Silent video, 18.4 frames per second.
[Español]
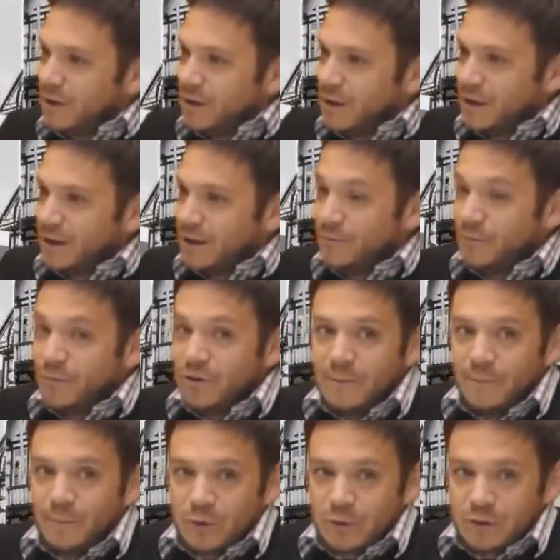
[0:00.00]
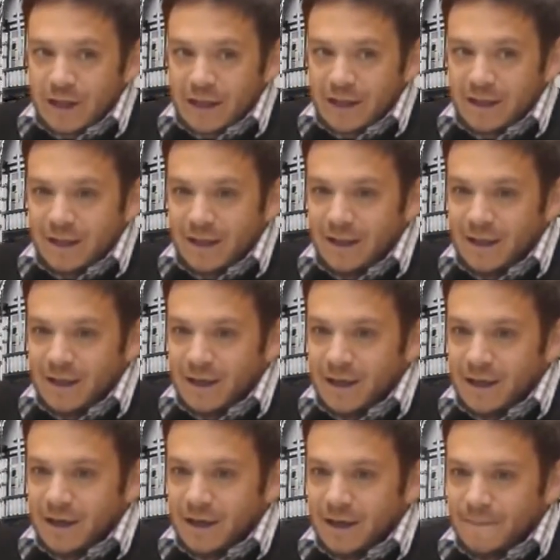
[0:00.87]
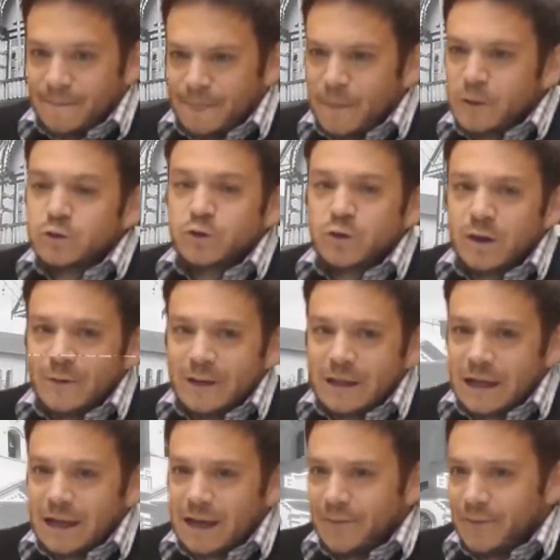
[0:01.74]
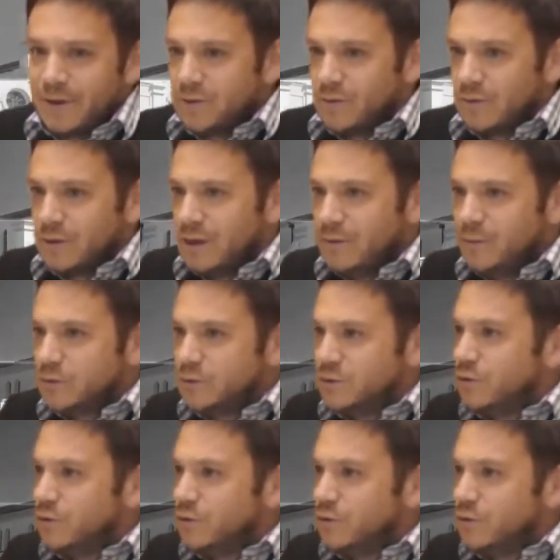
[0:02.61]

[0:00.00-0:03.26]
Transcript: Eh, es muy importante de que no solamente la Cámara de Turismo,